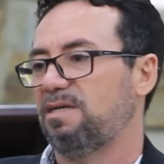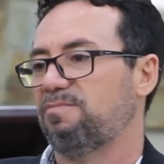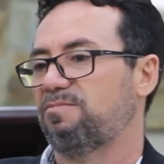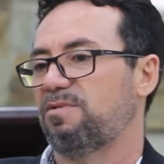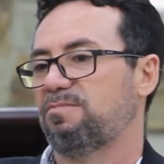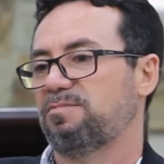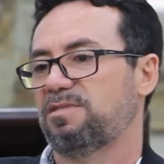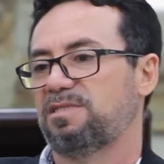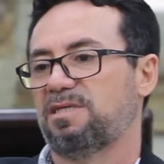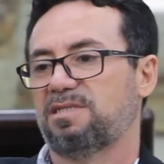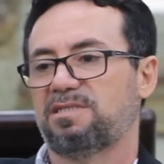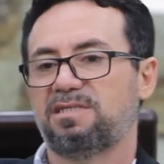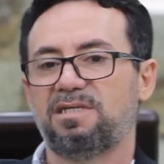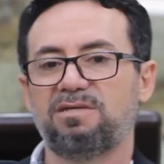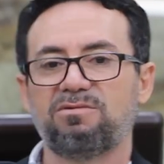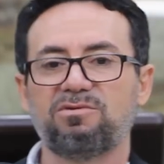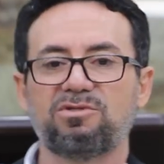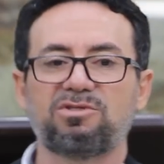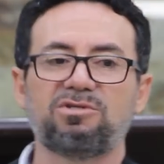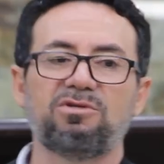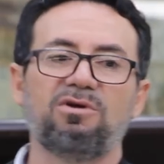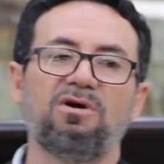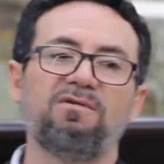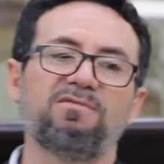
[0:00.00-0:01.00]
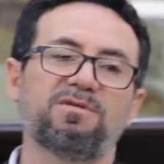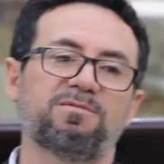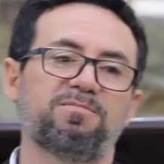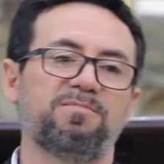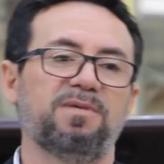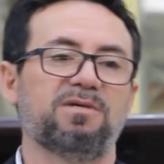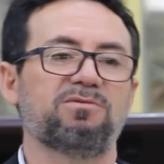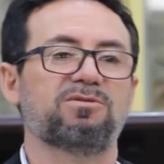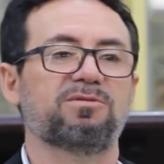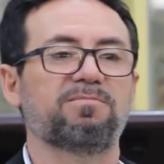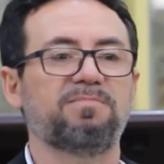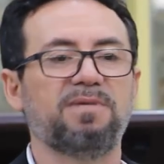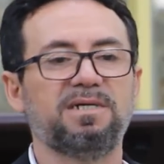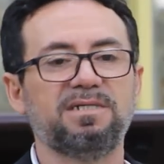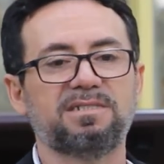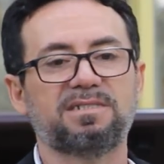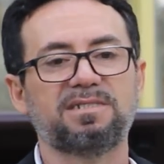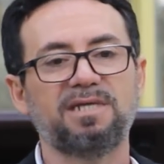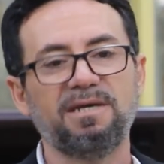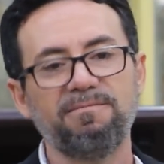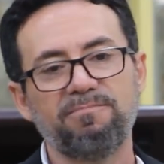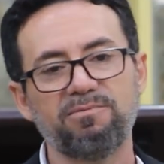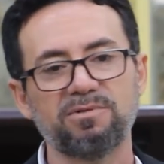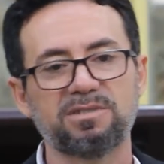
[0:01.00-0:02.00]
vamos dizer assim, nos nove primeiros meses,
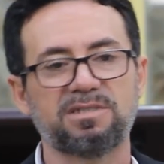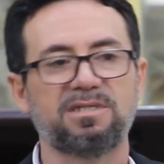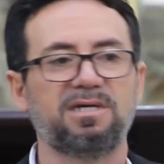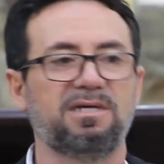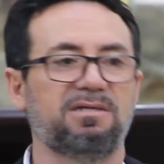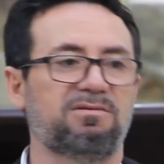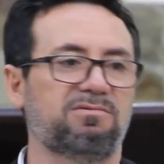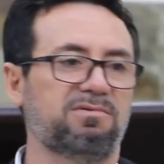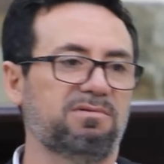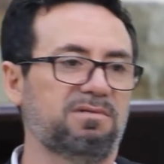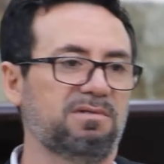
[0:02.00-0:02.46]
100%.